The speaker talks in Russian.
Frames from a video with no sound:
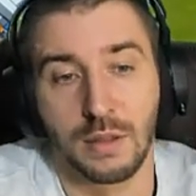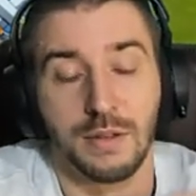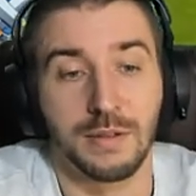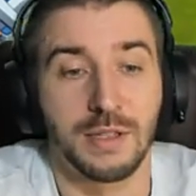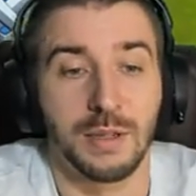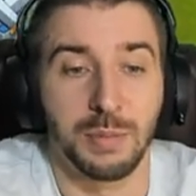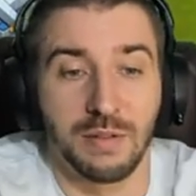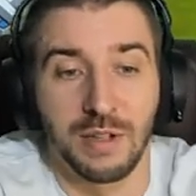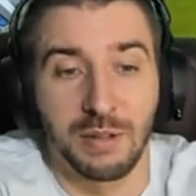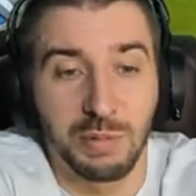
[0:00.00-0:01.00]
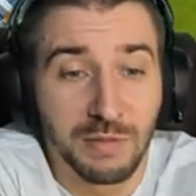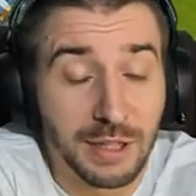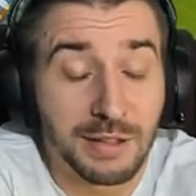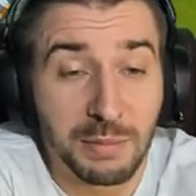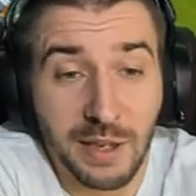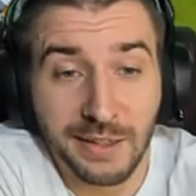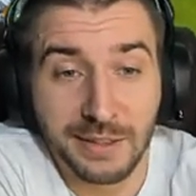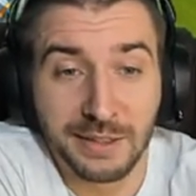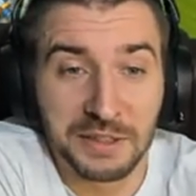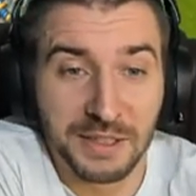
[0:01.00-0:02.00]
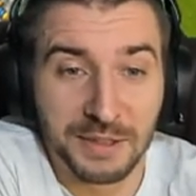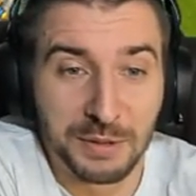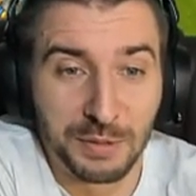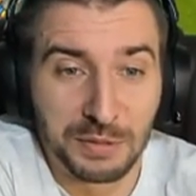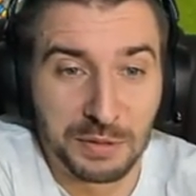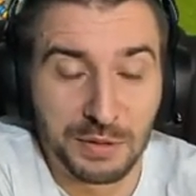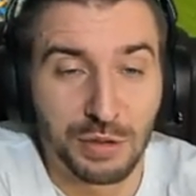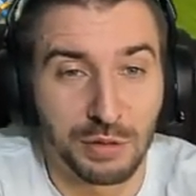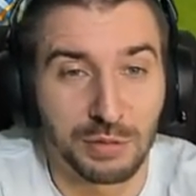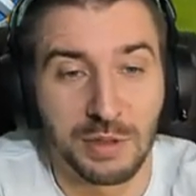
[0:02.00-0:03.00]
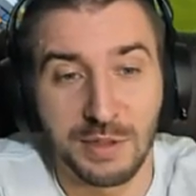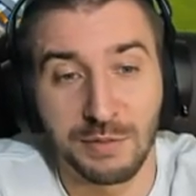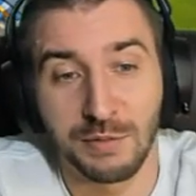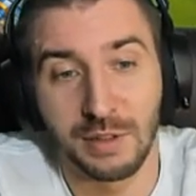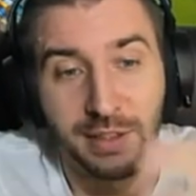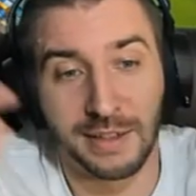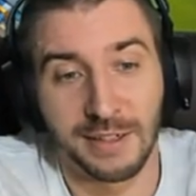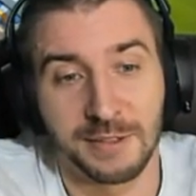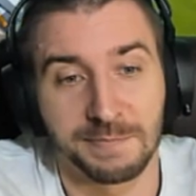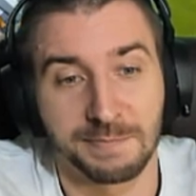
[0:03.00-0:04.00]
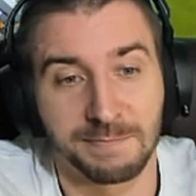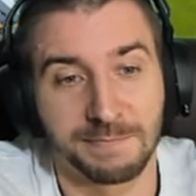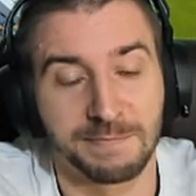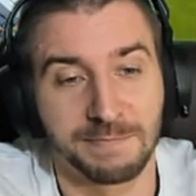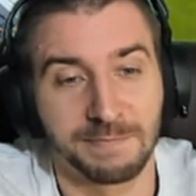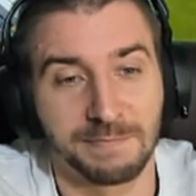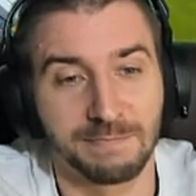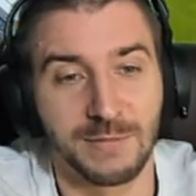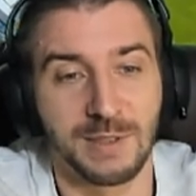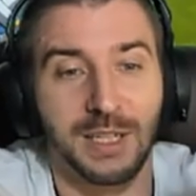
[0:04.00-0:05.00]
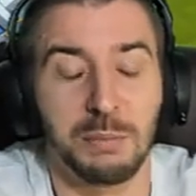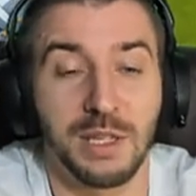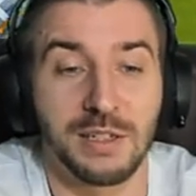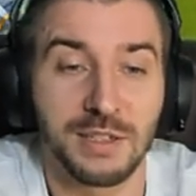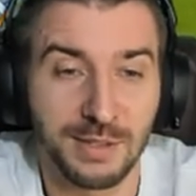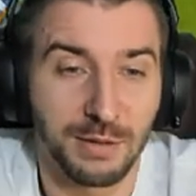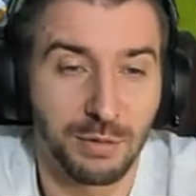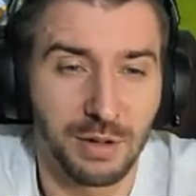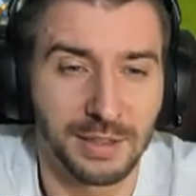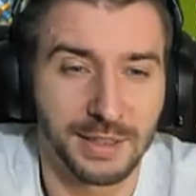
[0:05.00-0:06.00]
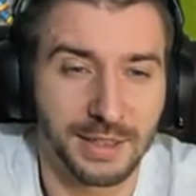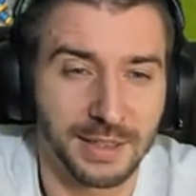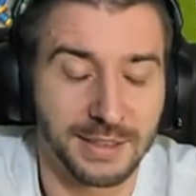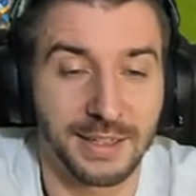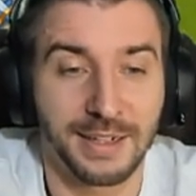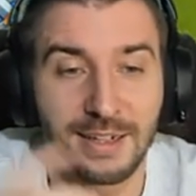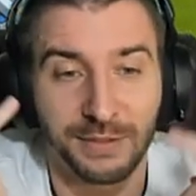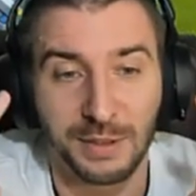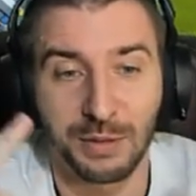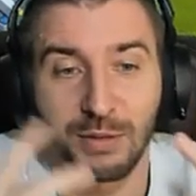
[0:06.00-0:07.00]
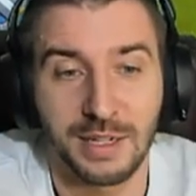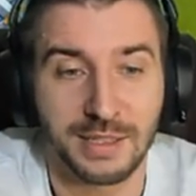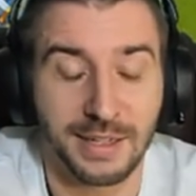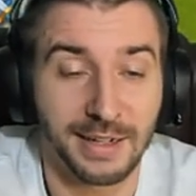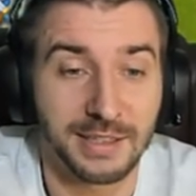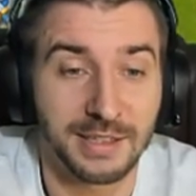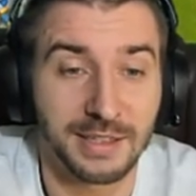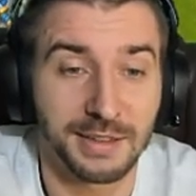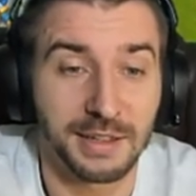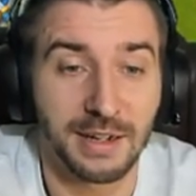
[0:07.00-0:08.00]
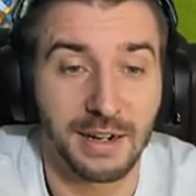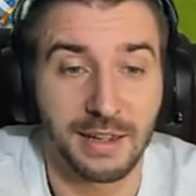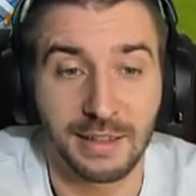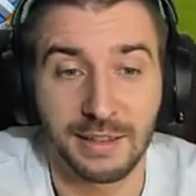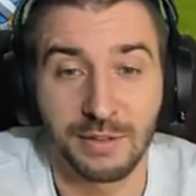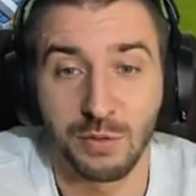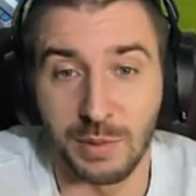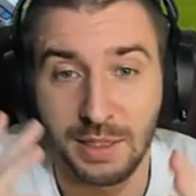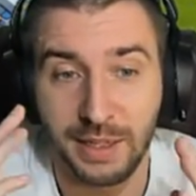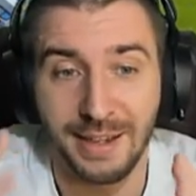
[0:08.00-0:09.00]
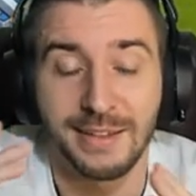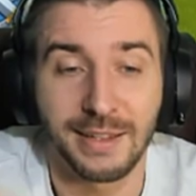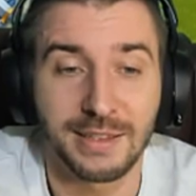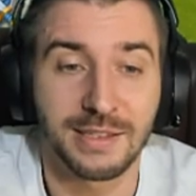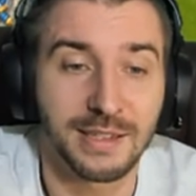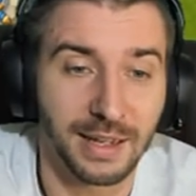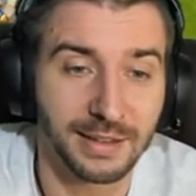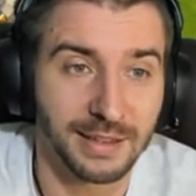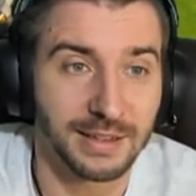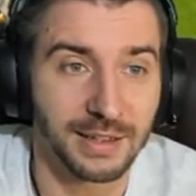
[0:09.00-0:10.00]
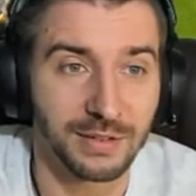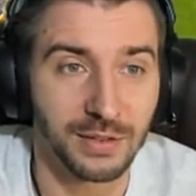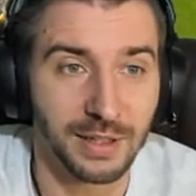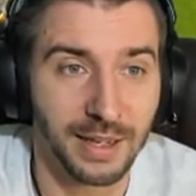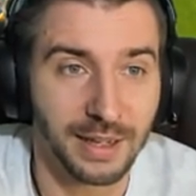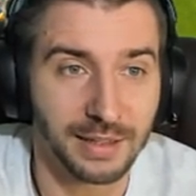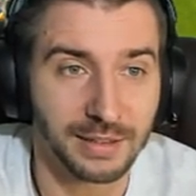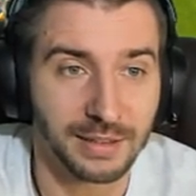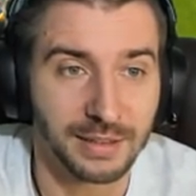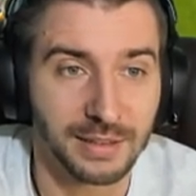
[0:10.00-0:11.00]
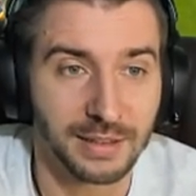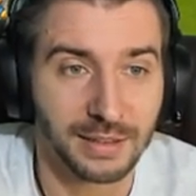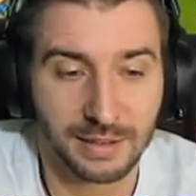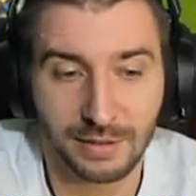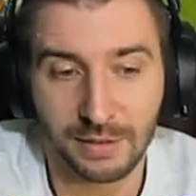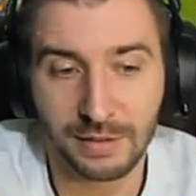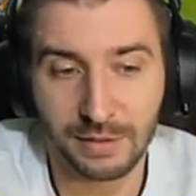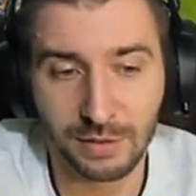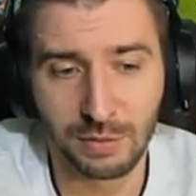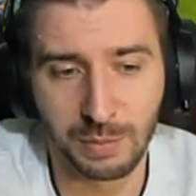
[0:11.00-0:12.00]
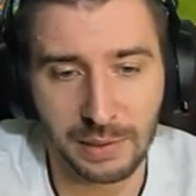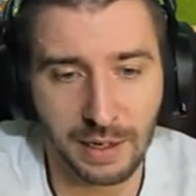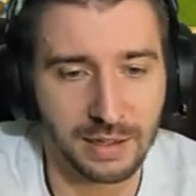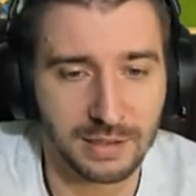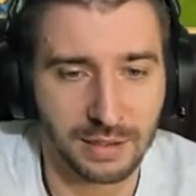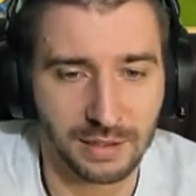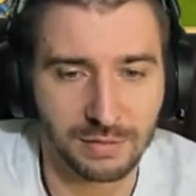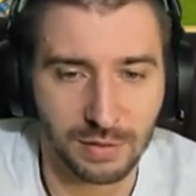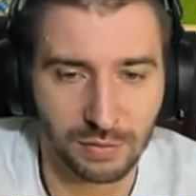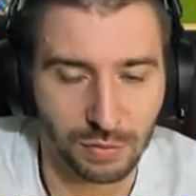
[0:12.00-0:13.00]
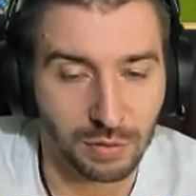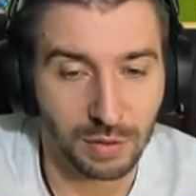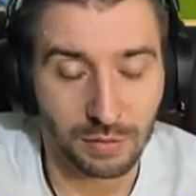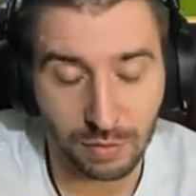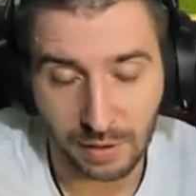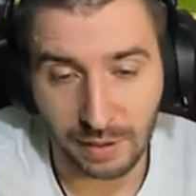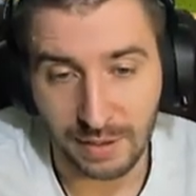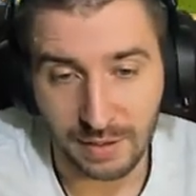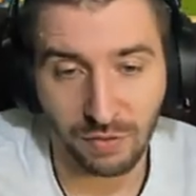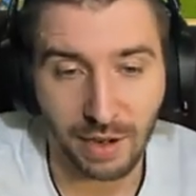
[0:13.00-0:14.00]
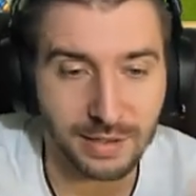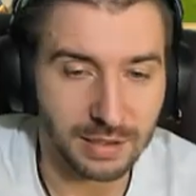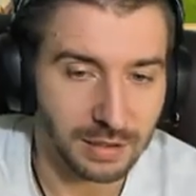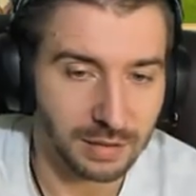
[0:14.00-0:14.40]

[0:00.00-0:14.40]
Всем привет-привет, ребят. Ну, что, у нас сегодня наметился роллинг, открыли второй раз коллекционера, и у меня на десятки не хватает, не у меня, а скорее всего, у кого-то из вас не